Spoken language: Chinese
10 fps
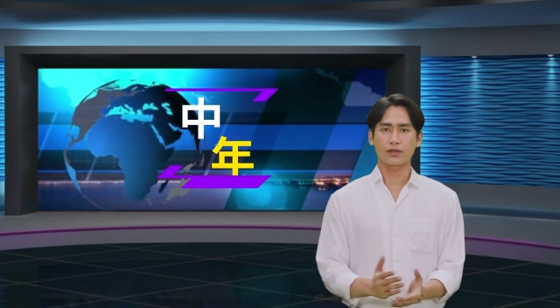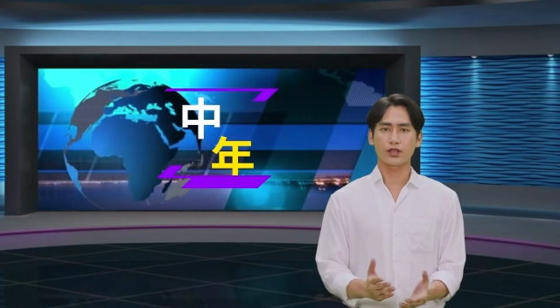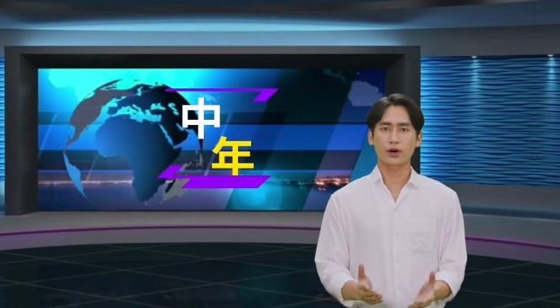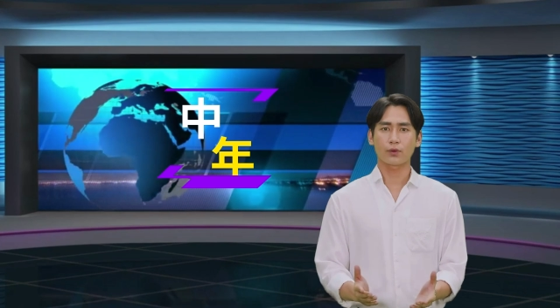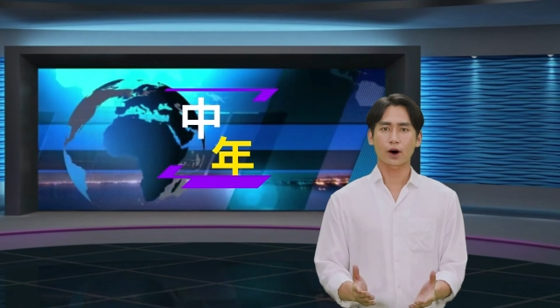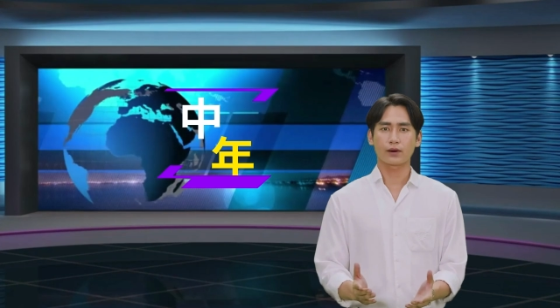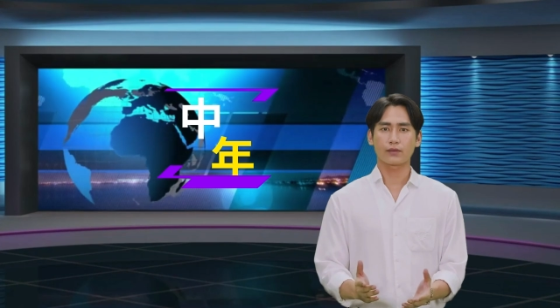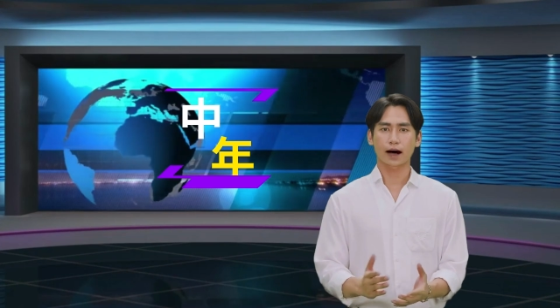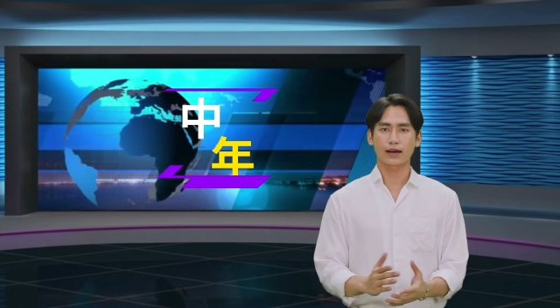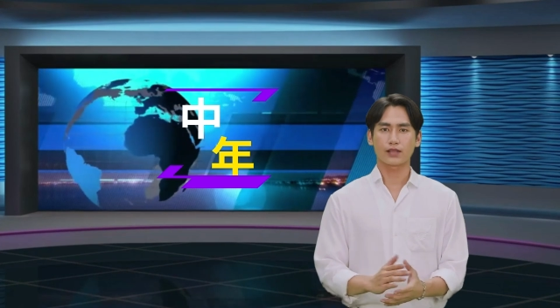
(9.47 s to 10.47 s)
希望
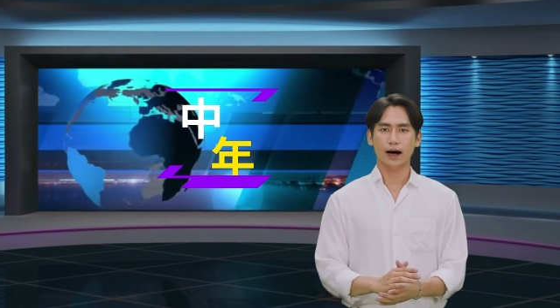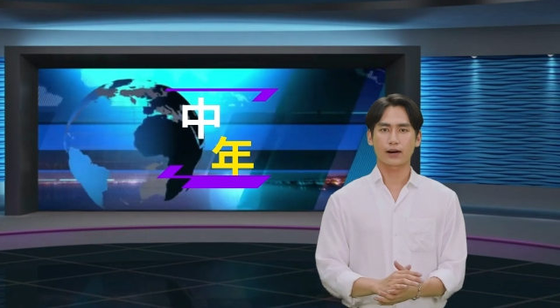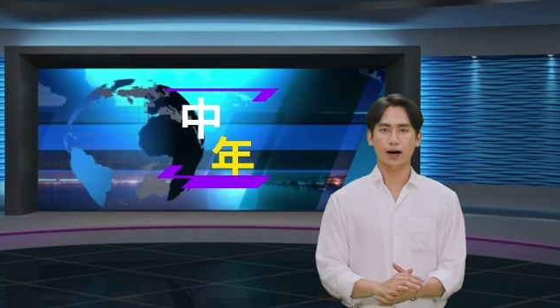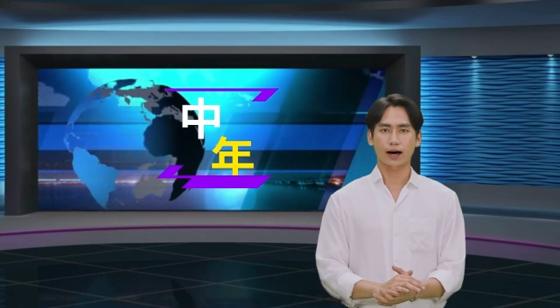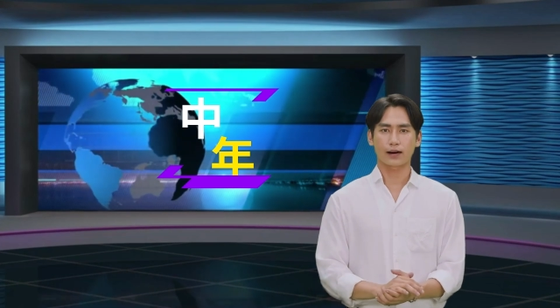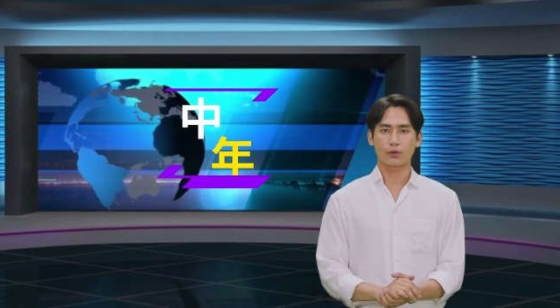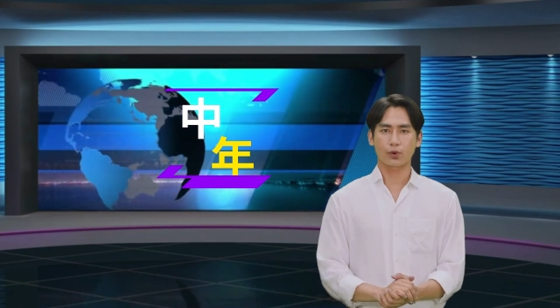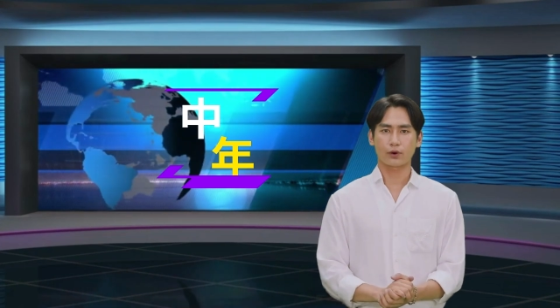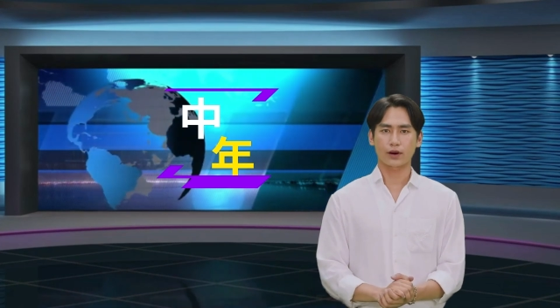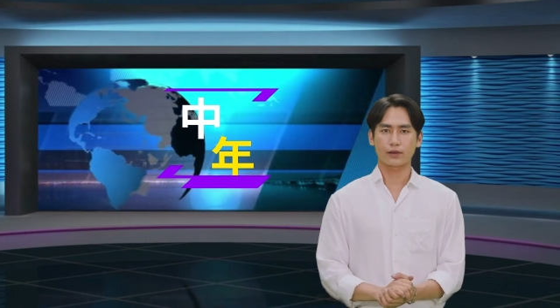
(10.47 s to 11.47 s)
大家看
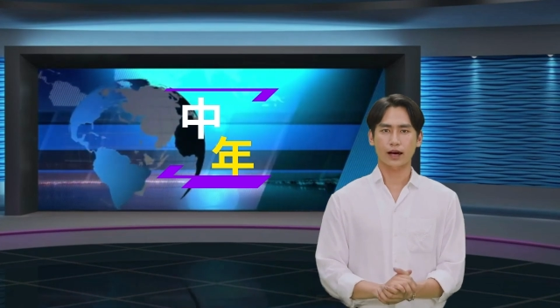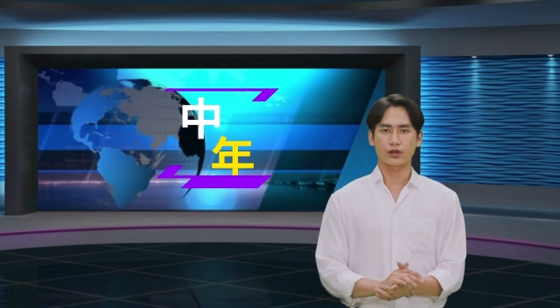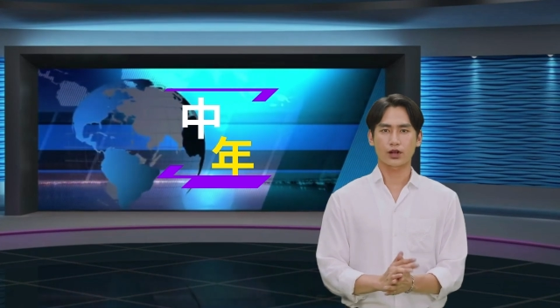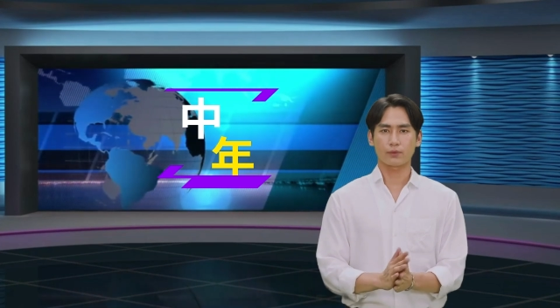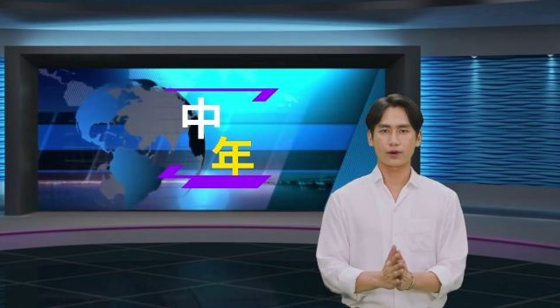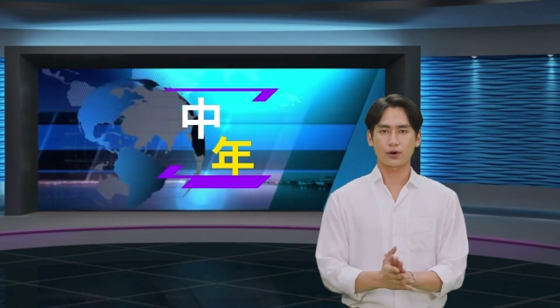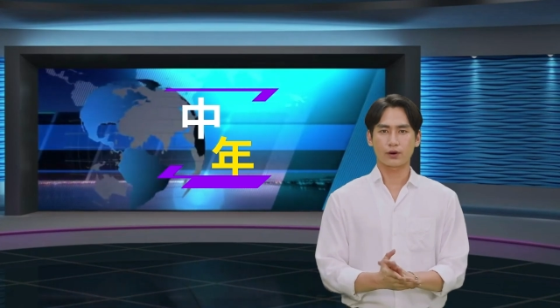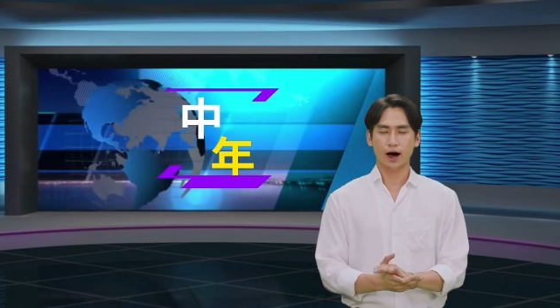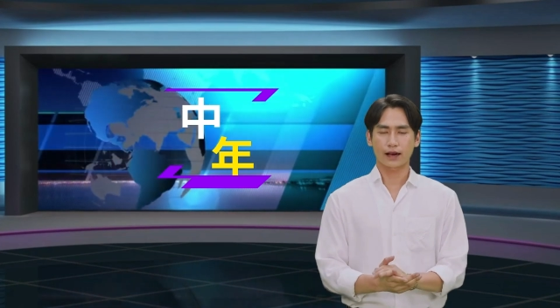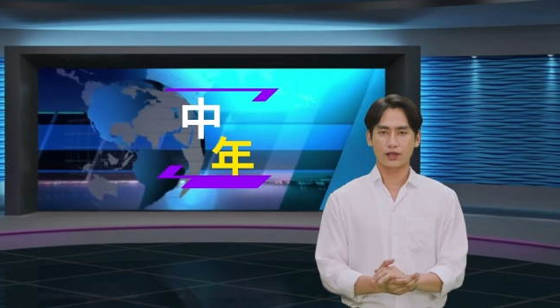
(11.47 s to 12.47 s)
我们的视频
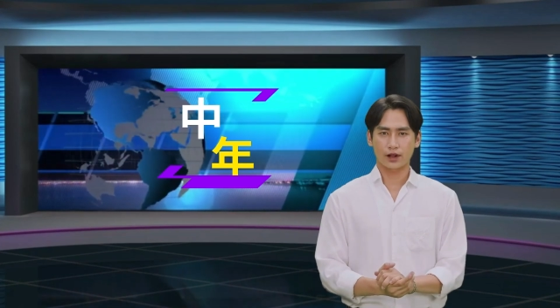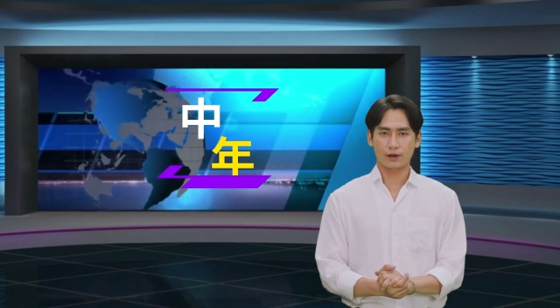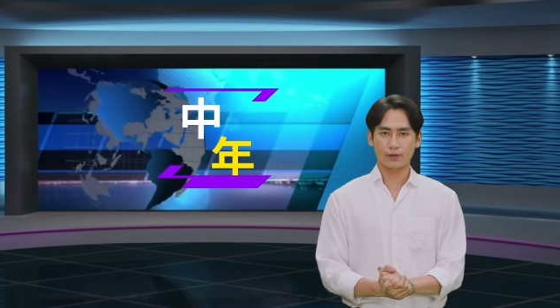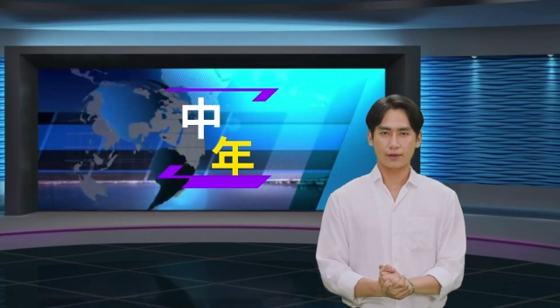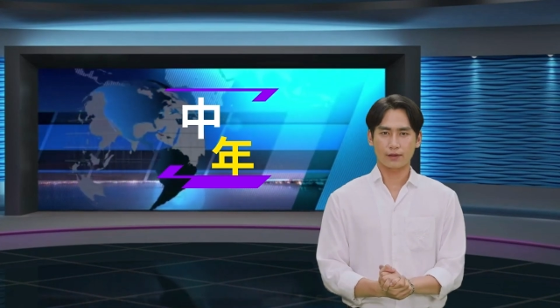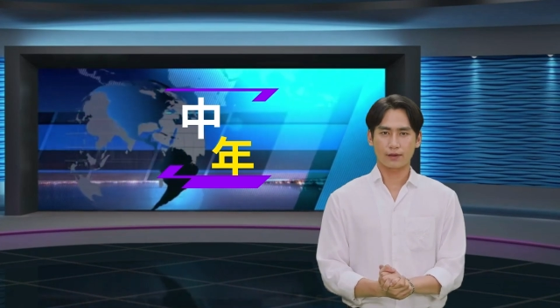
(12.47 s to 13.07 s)
开心。